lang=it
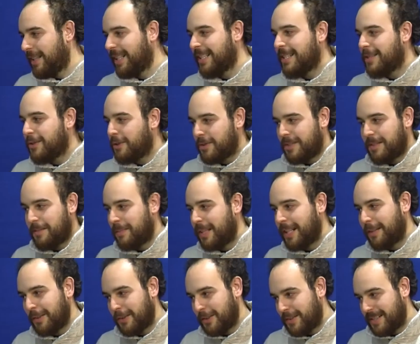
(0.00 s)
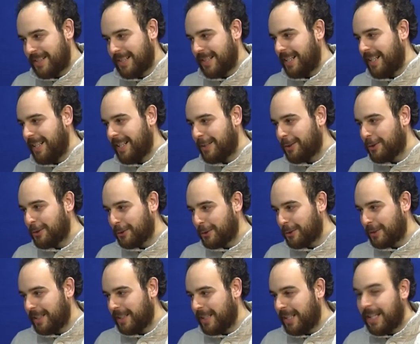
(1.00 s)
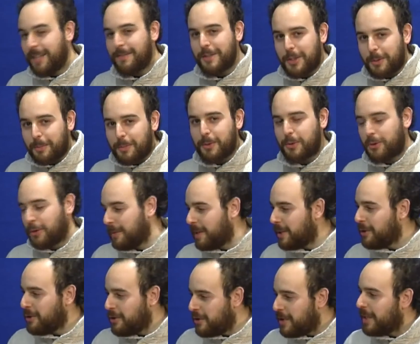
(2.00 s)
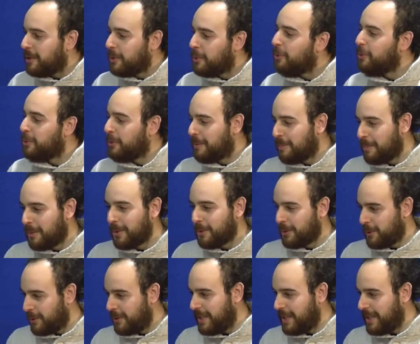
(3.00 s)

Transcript: all'inizio sembravano essere gli attori, invece poi ho scoperto che c'era tutto un mondo